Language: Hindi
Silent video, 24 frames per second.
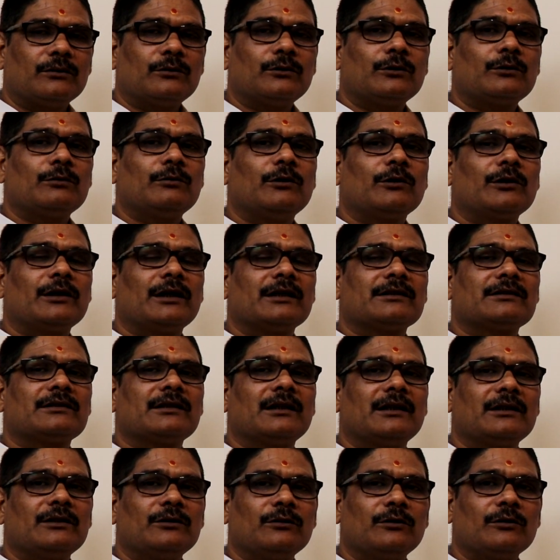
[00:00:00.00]
गुरुओं का
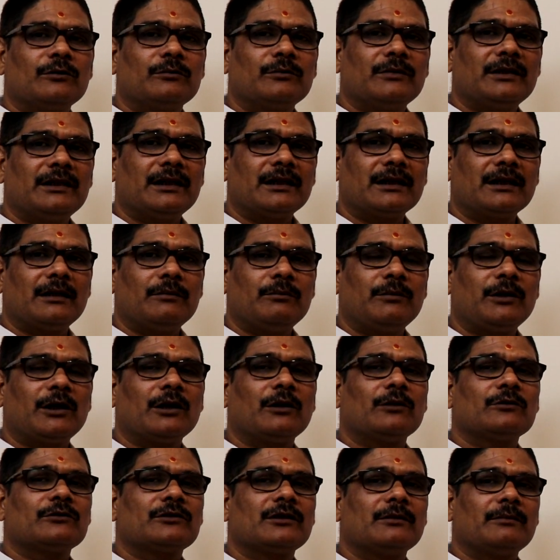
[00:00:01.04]
सहयोग मिलेगा
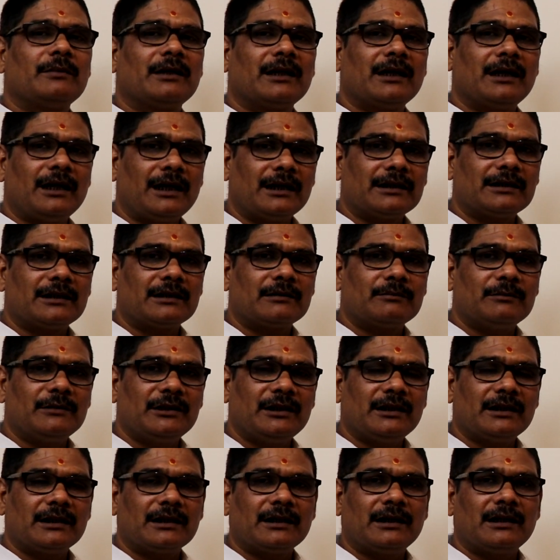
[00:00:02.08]
बड़ों से बड़ा आदर
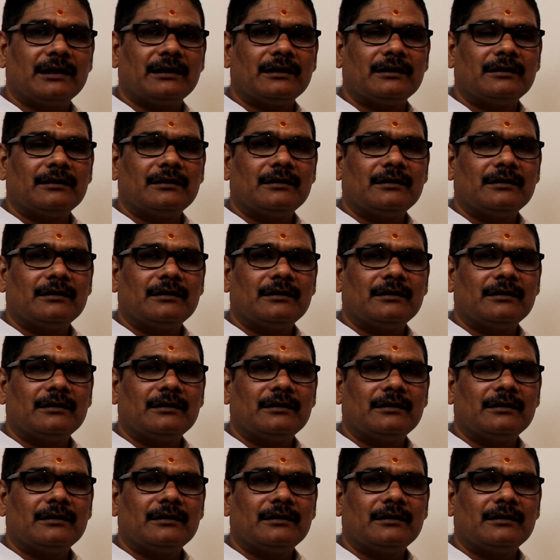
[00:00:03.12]
मिलेगा